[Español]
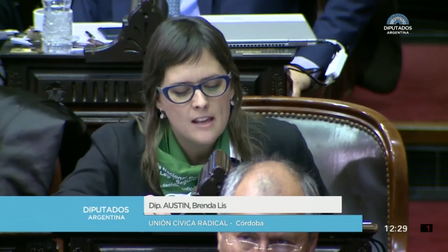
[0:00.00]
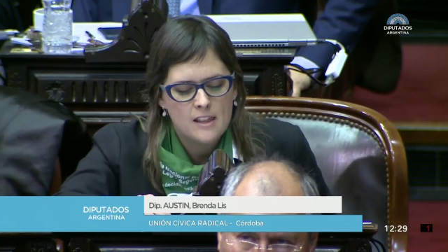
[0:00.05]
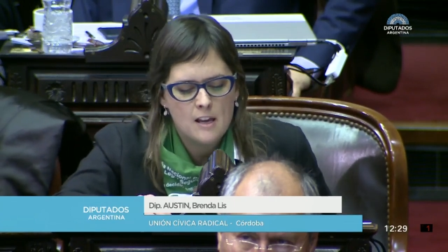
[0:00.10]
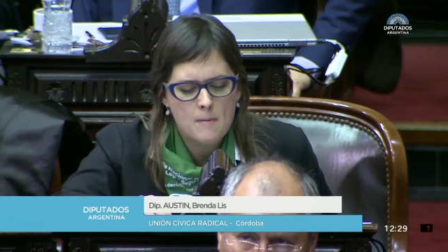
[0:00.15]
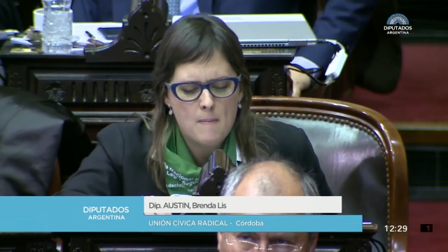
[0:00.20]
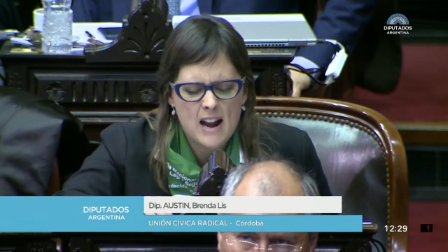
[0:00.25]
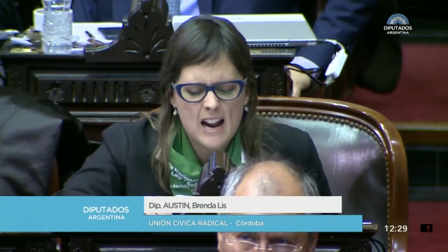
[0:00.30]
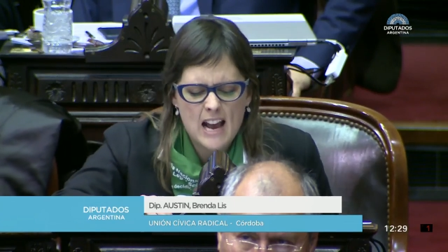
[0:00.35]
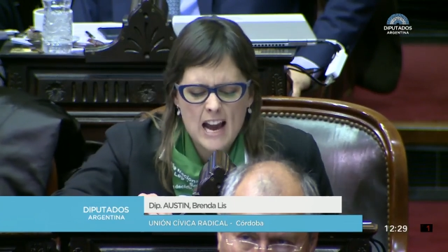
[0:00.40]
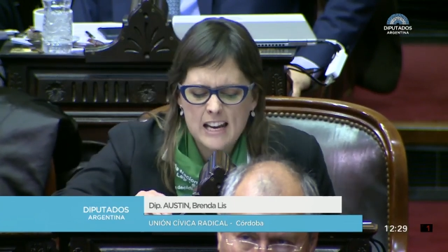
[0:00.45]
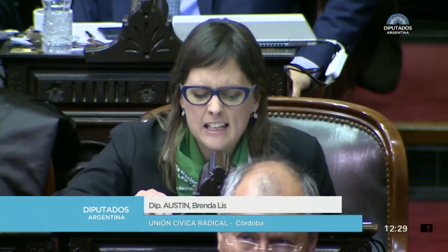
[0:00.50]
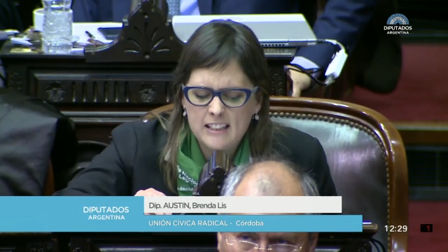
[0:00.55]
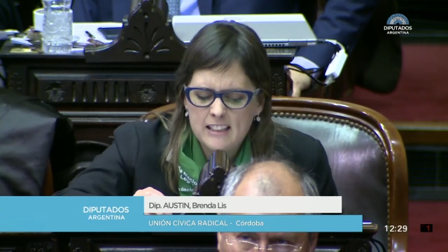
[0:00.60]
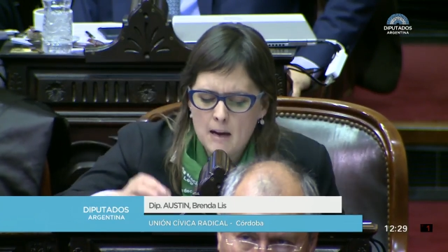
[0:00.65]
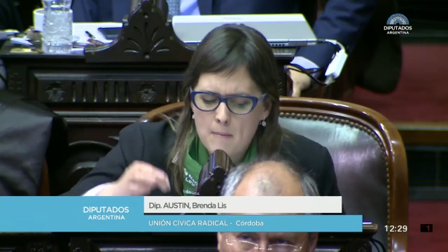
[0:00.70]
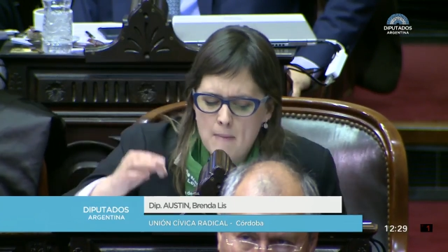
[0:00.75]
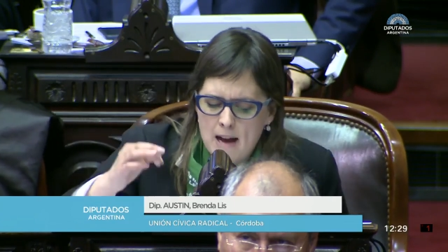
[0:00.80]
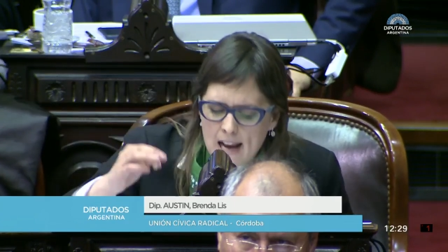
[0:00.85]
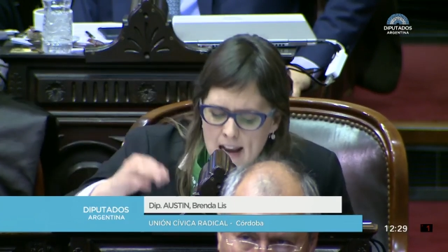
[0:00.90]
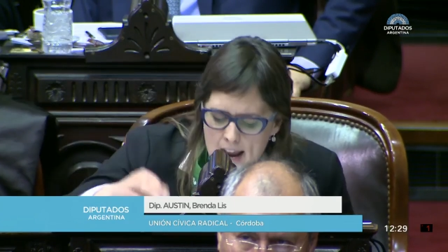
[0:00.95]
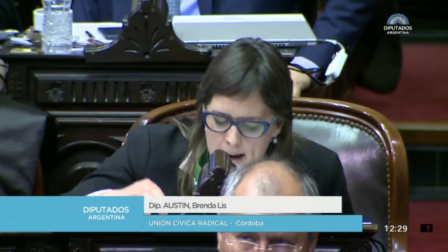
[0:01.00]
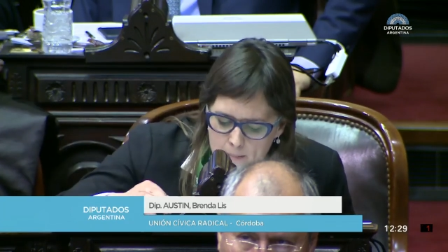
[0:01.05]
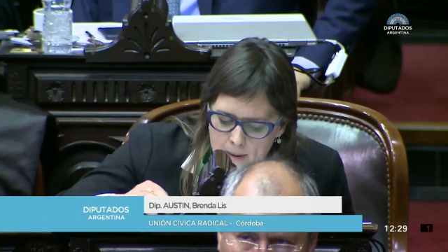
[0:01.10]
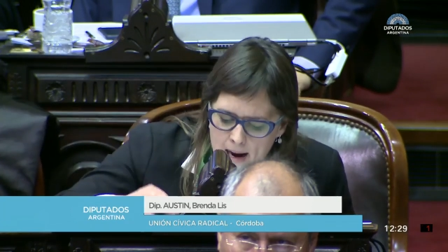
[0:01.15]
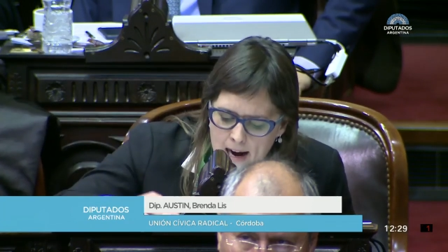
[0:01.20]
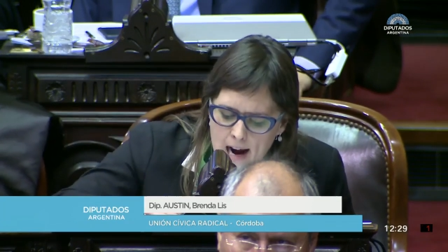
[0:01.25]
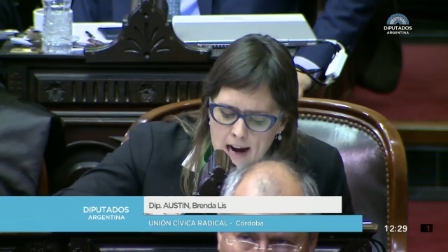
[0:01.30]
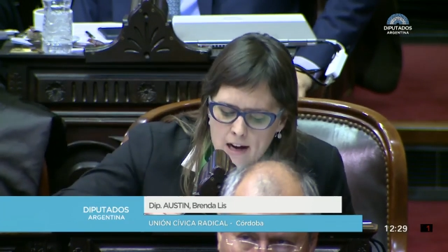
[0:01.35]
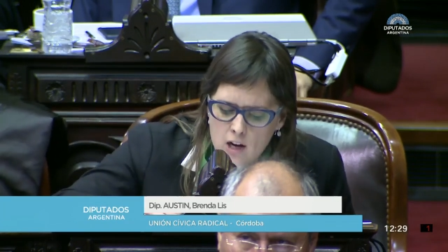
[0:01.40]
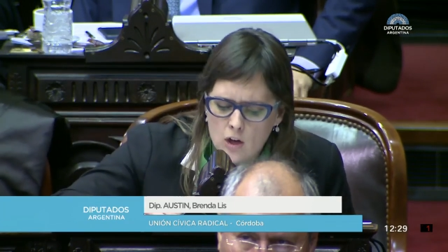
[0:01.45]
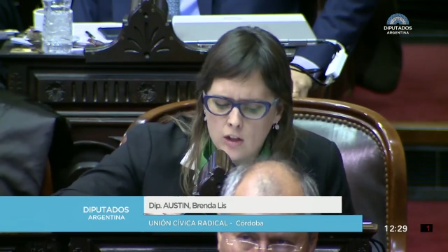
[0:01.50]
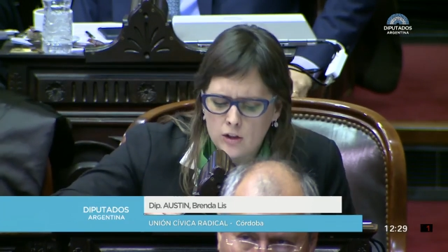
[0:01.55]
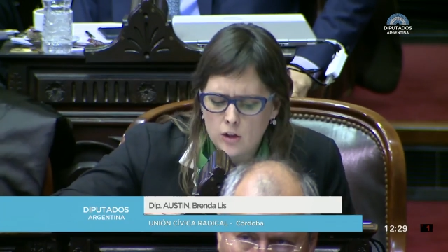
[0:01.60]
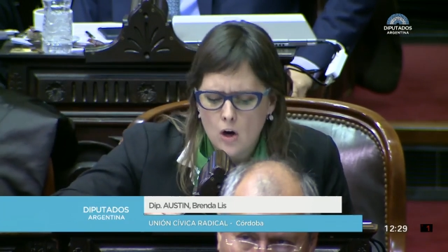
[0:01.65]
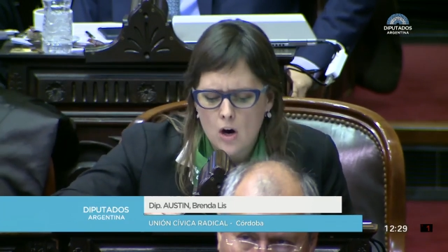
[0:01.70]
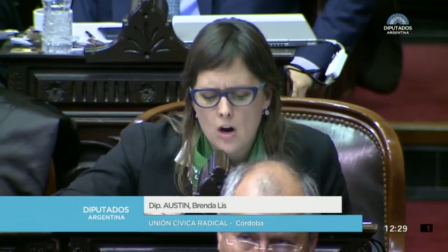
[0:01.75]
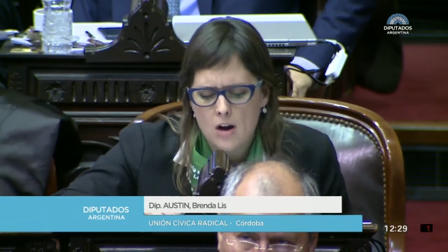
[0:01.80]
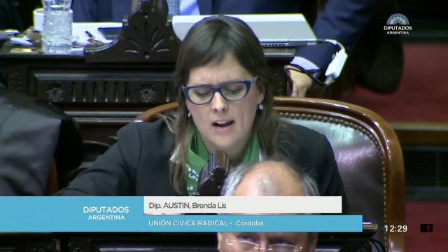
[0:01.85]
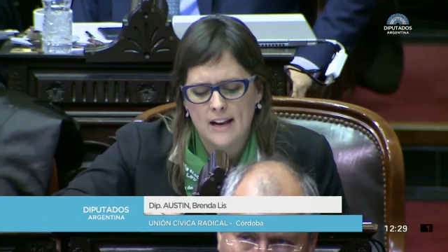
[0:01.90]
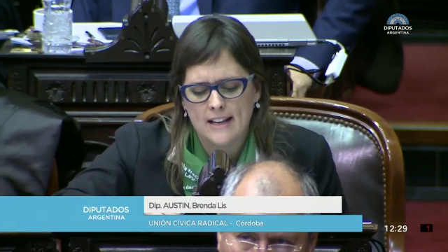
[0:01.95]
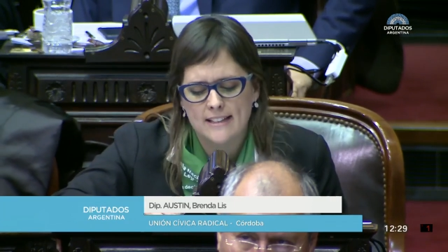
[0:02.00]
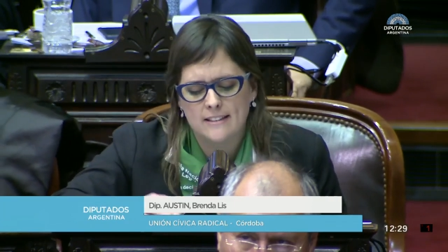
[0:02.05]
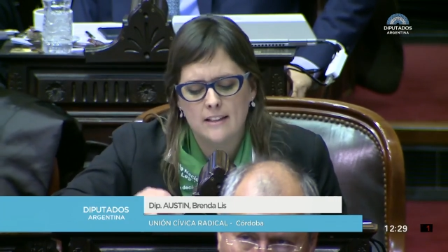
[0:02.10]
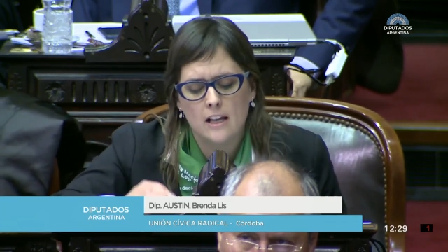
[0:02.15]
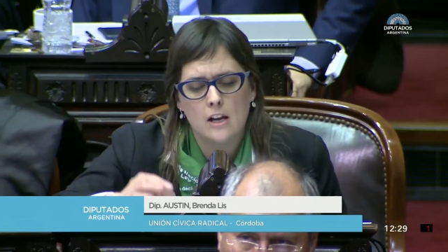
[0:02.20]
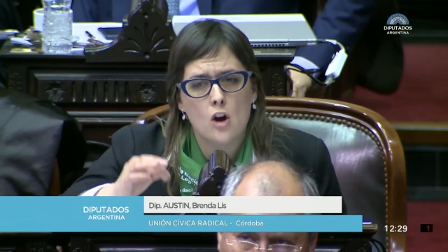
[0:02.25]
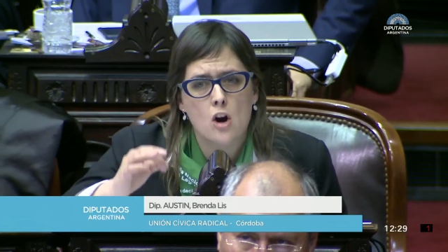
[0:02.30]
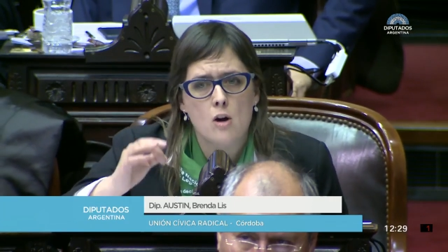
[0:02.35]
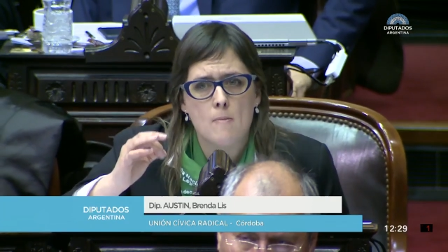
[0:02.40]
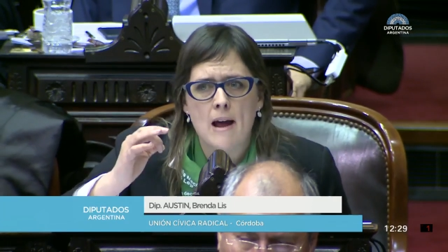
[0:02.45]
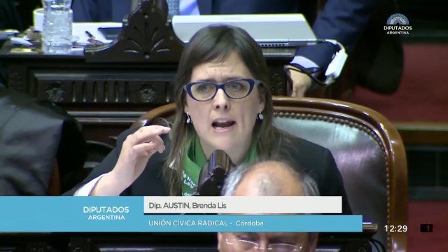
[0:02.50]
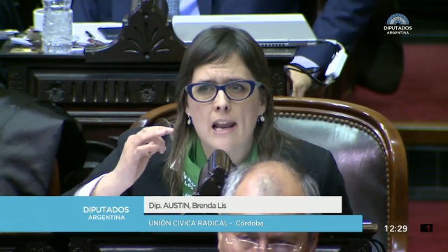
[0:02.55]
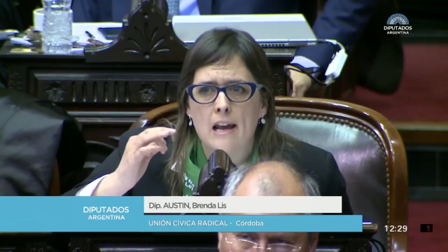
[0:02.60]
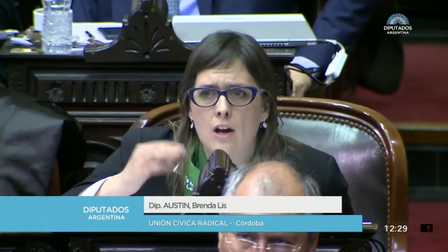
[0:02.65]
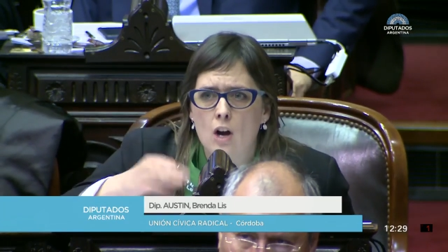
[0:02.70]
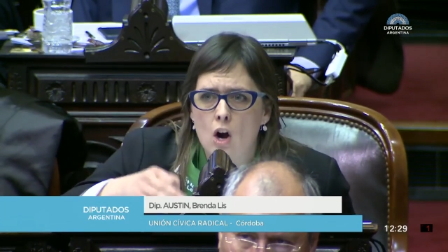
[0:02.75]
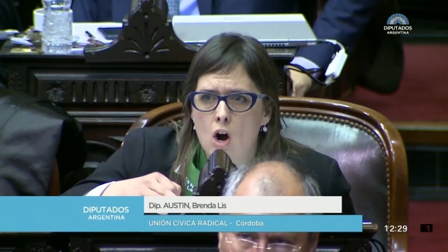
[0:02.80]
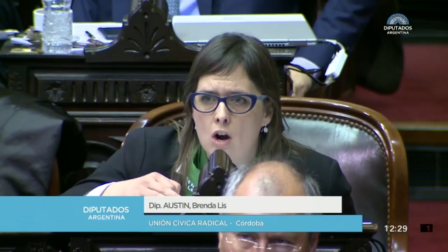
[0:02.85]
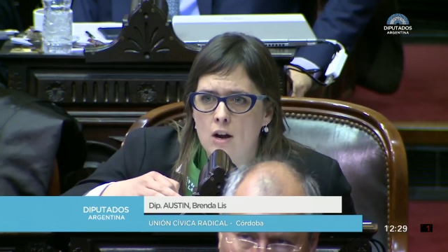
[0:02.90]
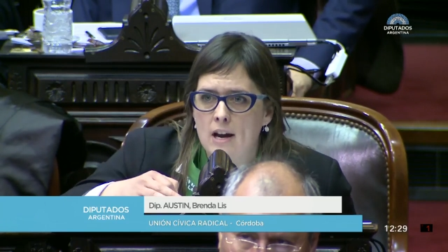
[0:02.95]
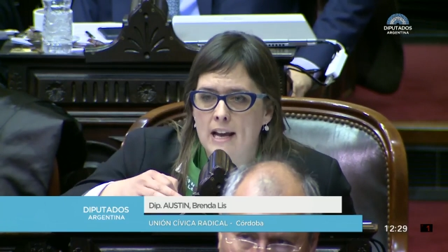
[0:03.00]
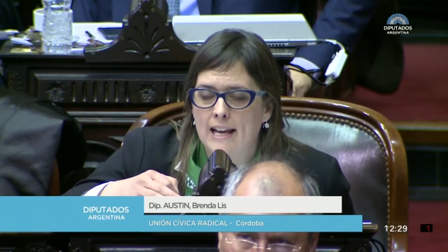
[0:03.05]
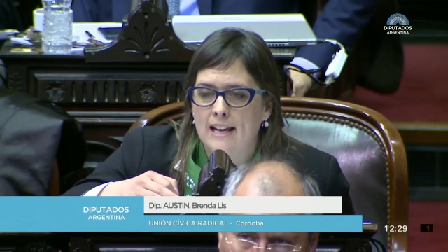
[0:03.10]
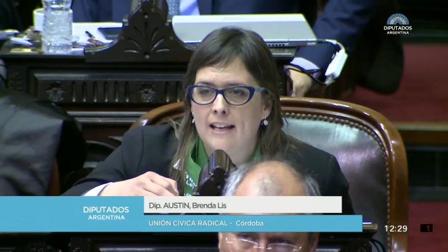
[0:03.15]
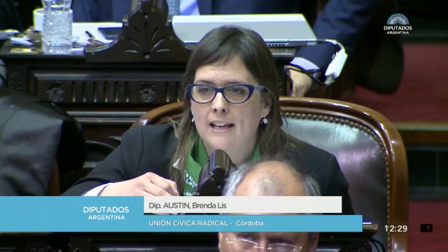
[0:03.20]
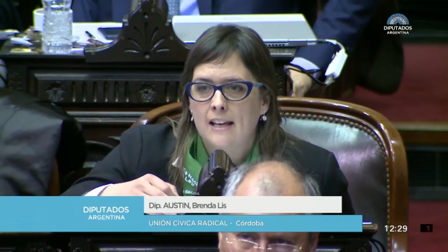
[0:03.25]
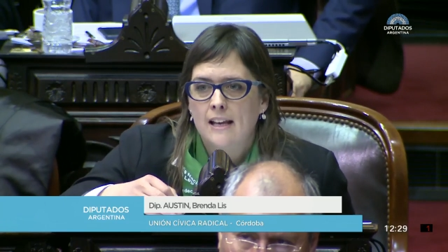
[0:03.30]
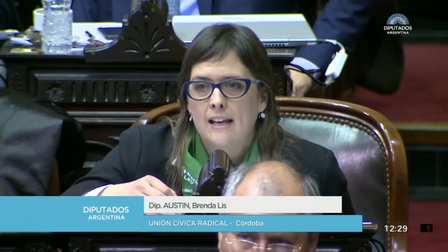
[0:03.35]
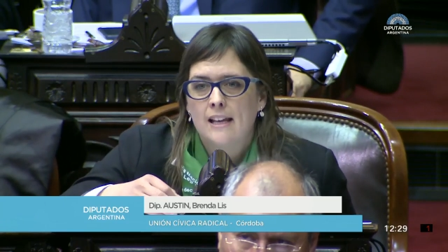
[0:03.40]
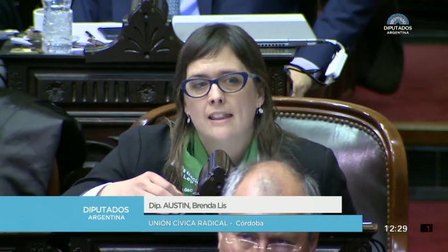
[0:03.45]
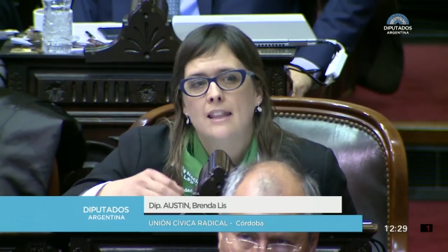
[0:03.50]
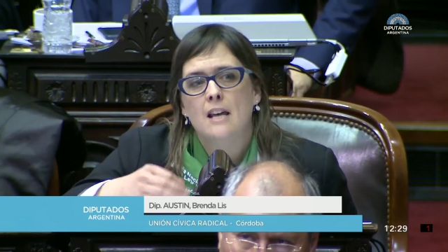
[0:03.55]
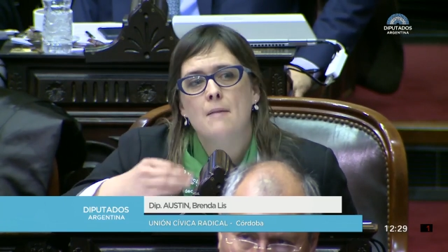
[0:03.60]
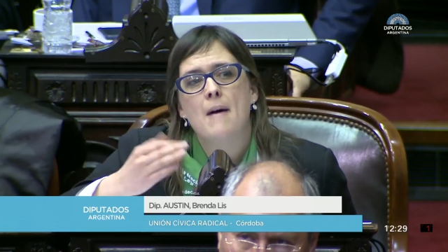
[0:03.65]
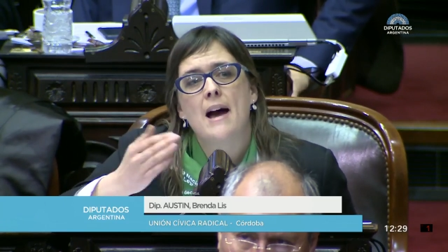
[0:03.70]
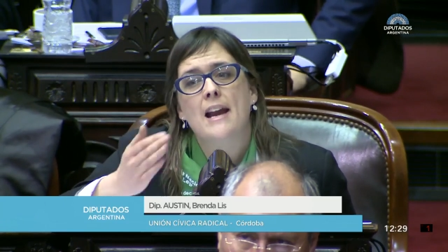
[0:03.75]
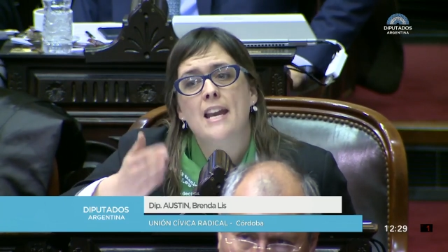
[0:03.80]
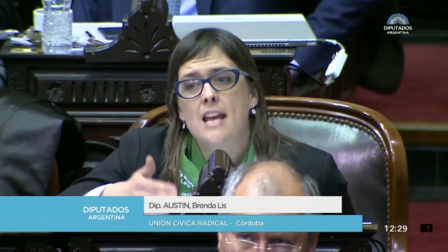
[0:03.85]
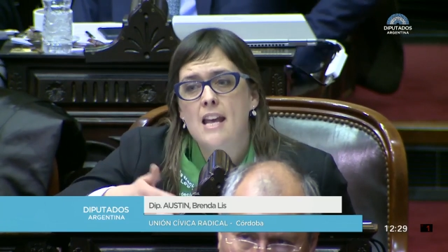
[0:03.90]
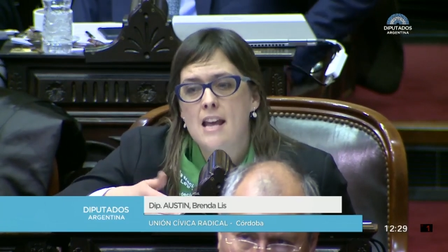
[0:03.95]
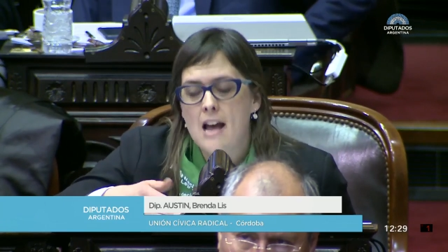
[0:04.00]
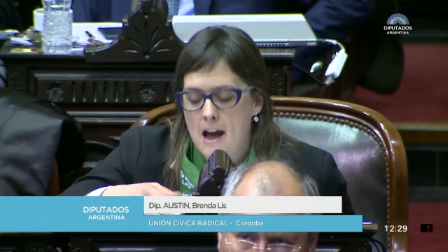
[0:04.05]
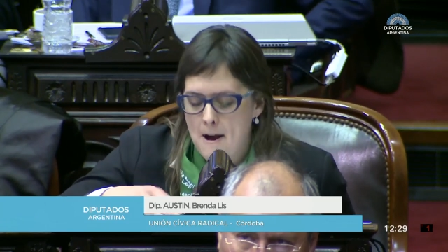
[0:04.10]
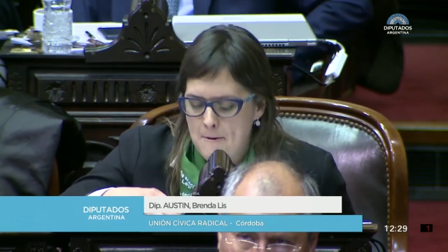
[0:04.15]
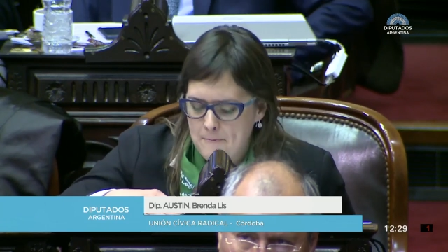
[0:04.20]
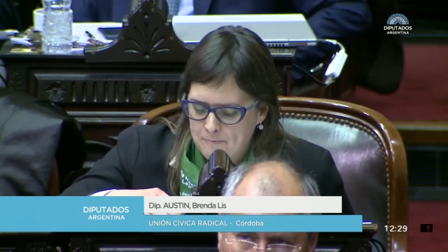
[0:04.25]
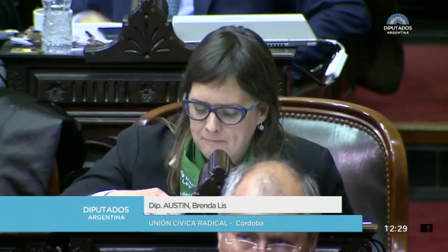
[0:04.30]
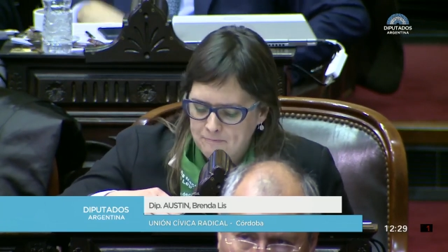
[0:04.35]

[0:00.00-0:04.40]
De Margarita Magario de Torres, de Norma Legrone, de María